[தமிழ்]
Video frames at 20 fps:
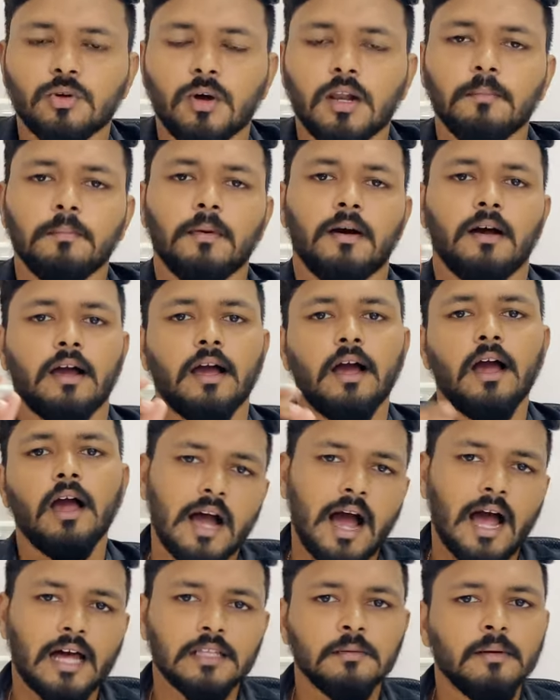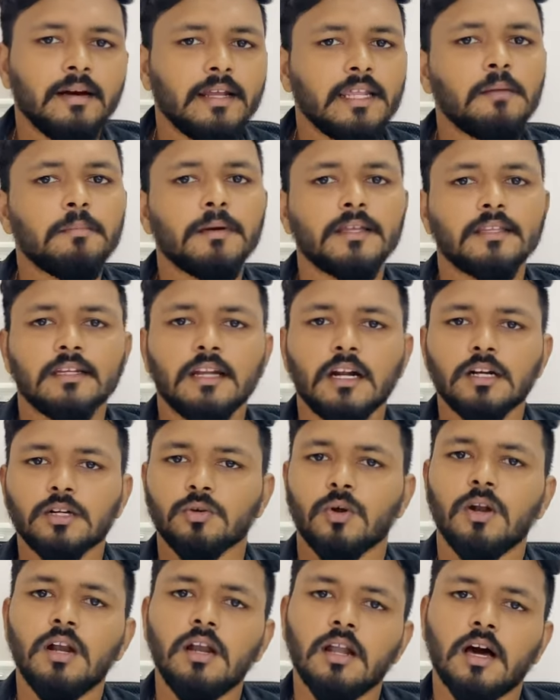குறைப்பாங்க அது மாதிரியே பார்த்தீங்கன்னா
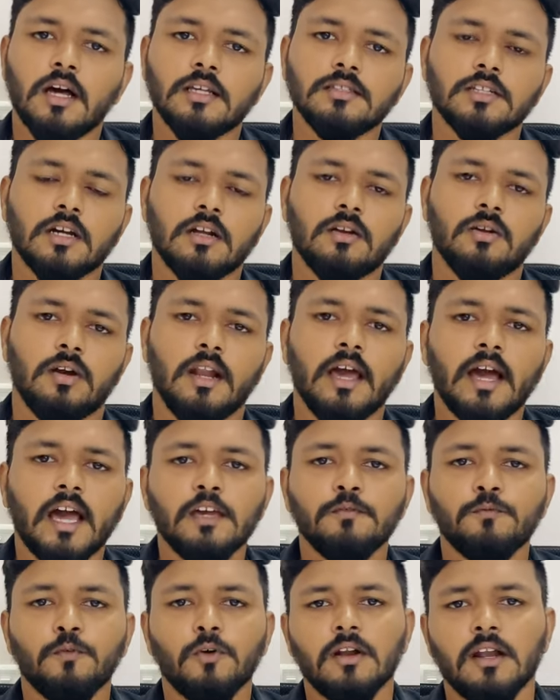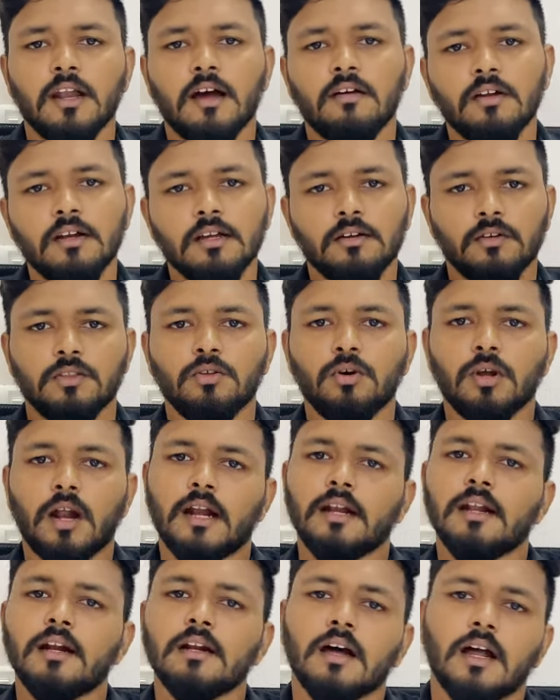டுவெல் லான்ச் ஆனோடனே ஐஃபோன் லெவனுக்கு வந்து ஒரு
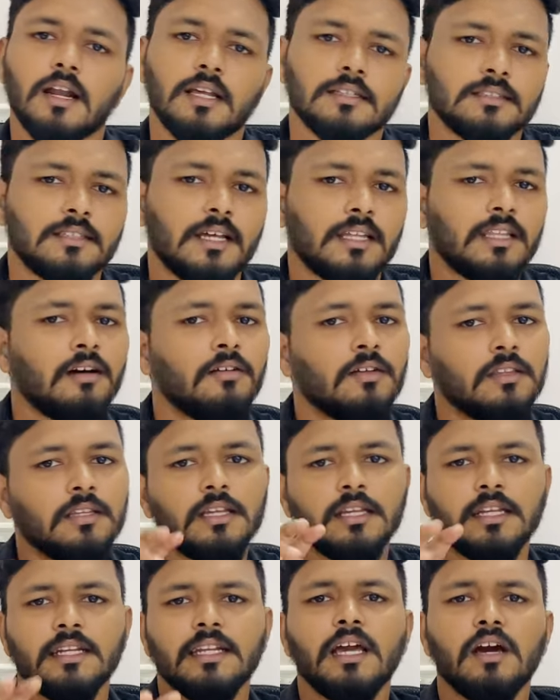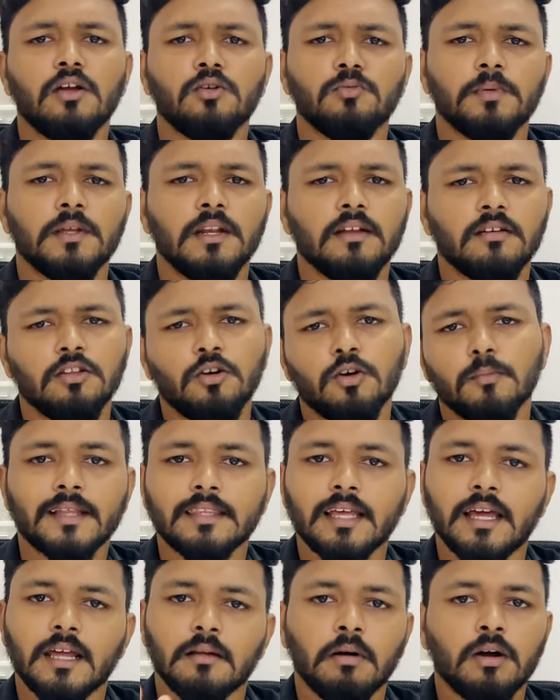ஹண்ட்ரட் டாலர்ஸ் அதான் வந்து இந்தியா ருப்பியில் வந்து ஒரு
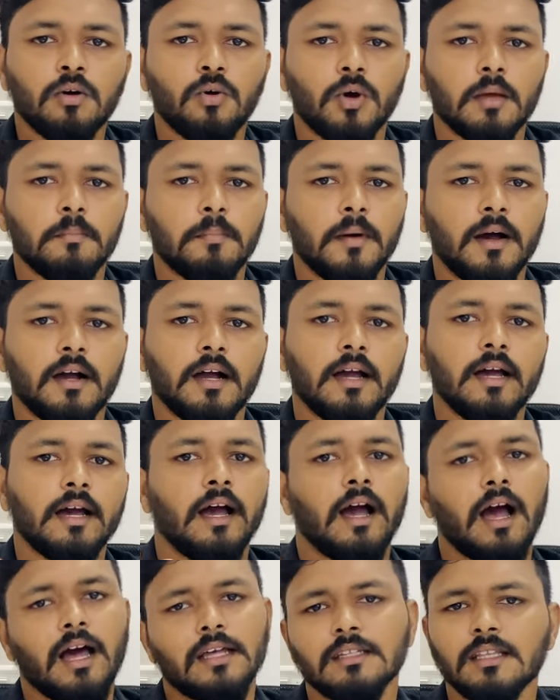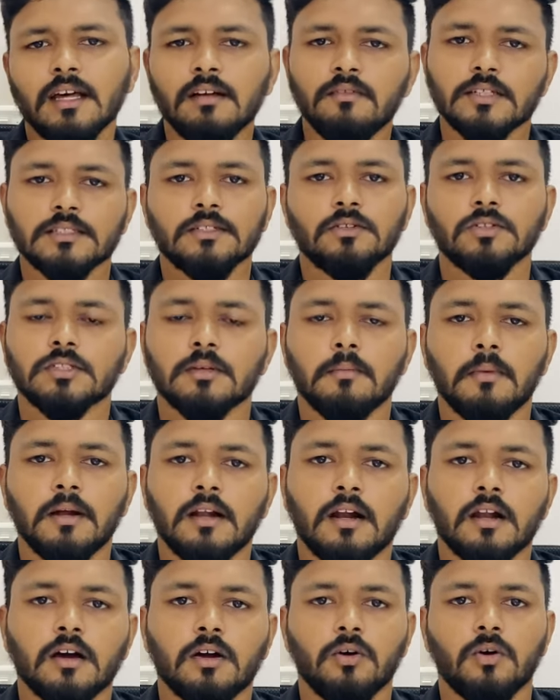பத்தாயிரம் ரூபாய் குறைப்பாங்க அதுதான் வருஷம்
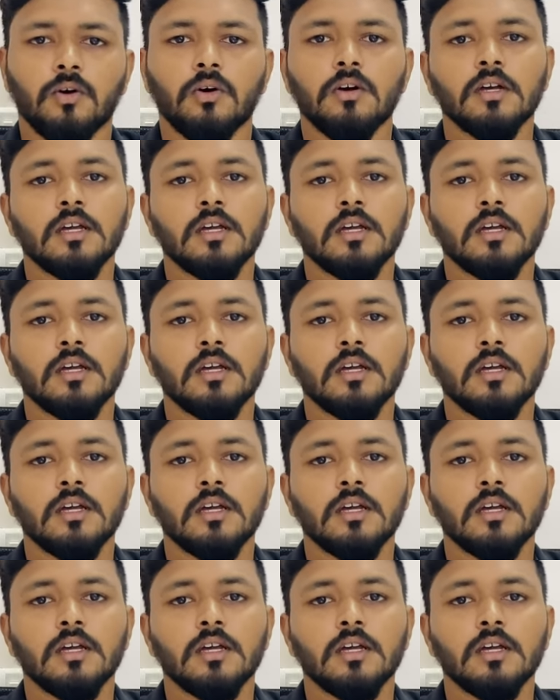வருஷமாக நடக்கும்